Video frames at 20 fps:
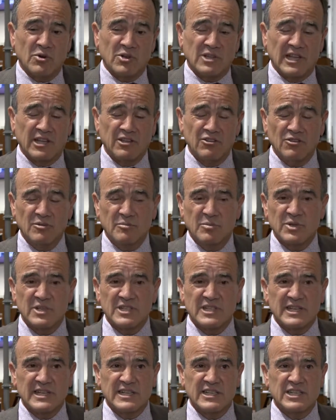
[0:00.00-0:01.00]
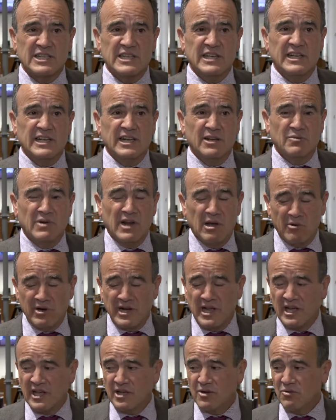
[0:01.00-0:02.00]
Por tanto, pues es eh, una
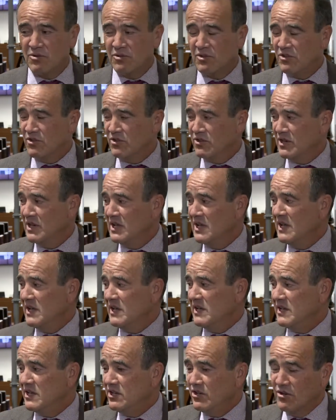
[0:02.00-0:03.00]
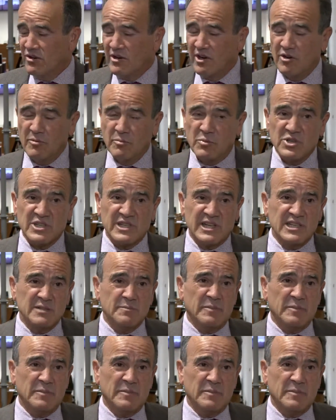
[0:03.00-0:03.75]
buena ejecución y yo creo pues que es